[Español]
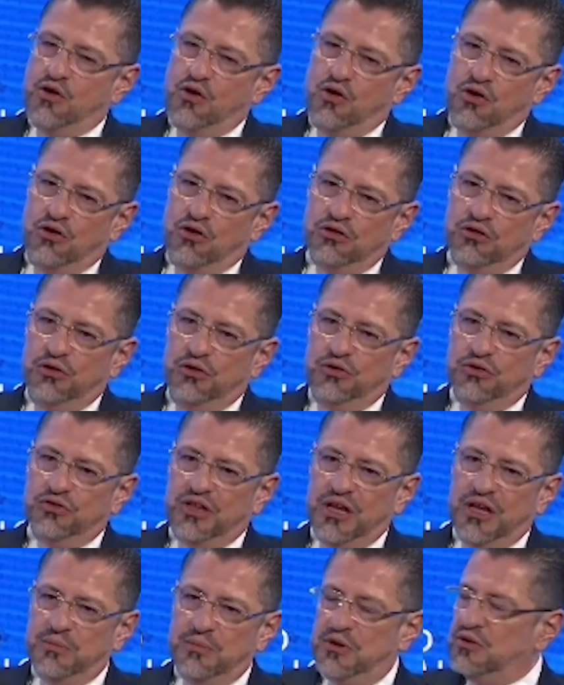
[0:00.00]
con
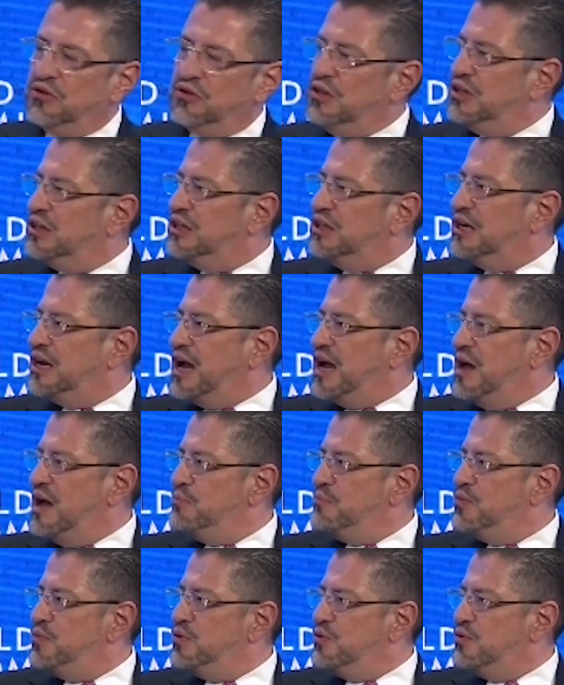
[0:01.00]
los términos de
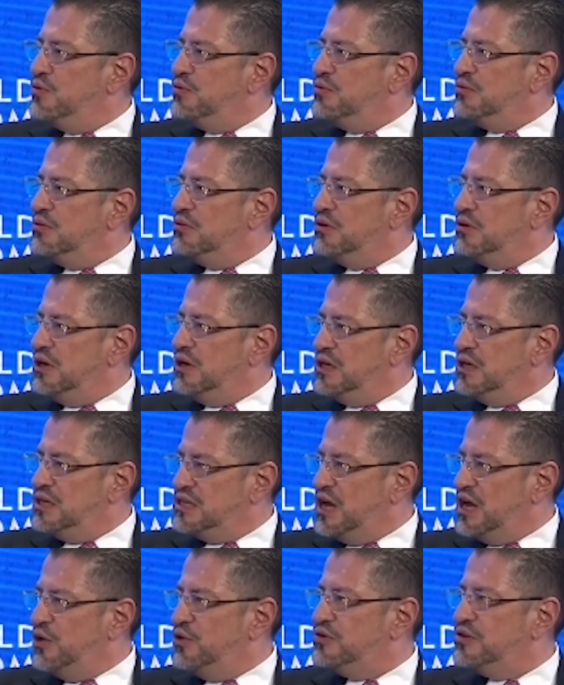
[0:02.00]
intercambio
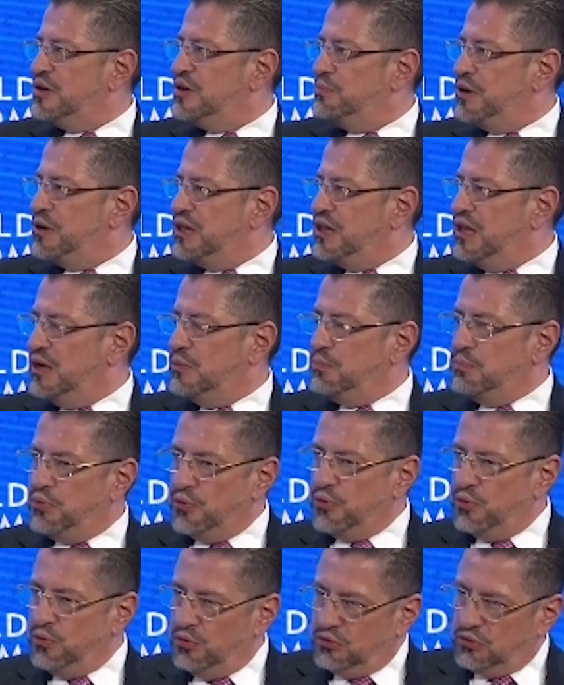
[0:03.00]
echados a perder
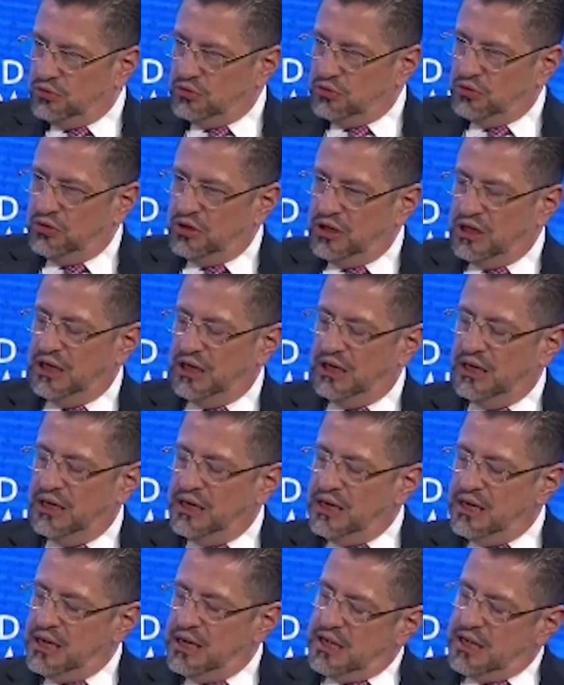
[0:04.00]
producto del
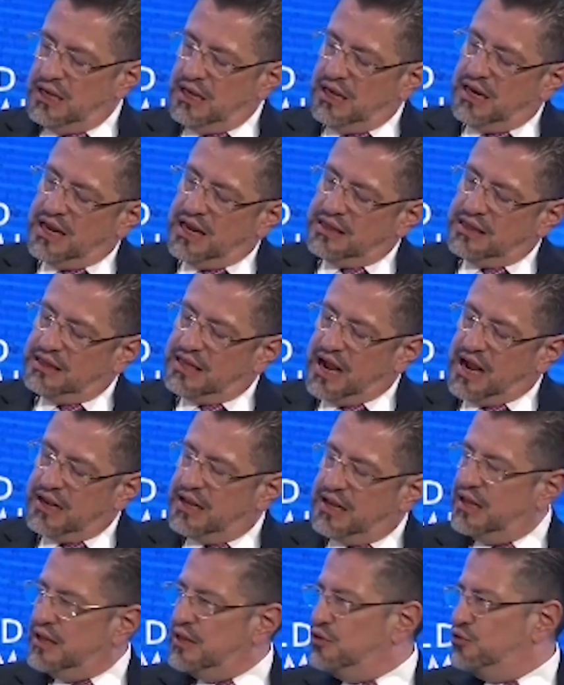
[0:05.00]
el
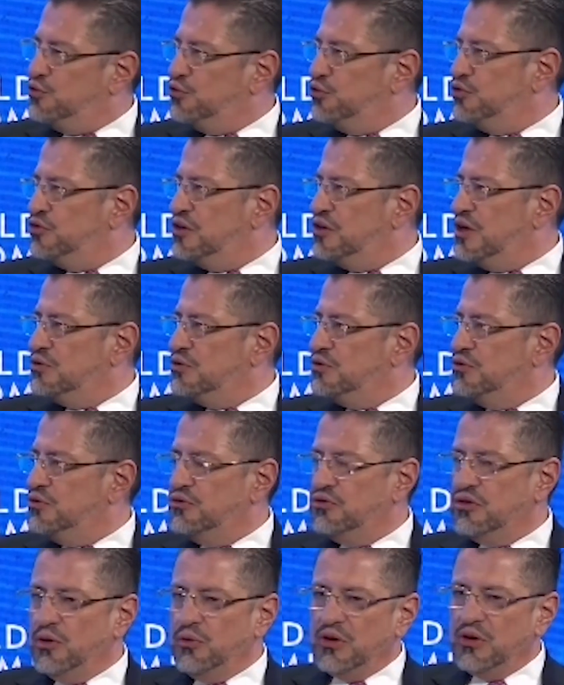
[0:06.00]
ataque de Rusia
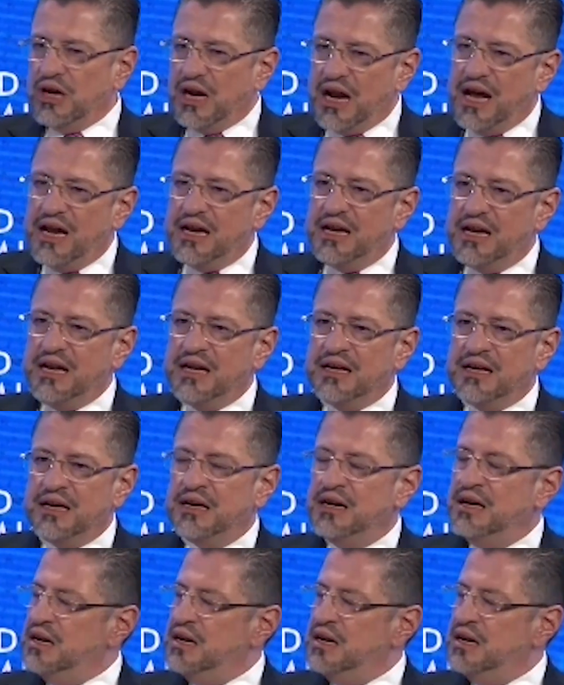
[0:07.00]
contra Ucrania,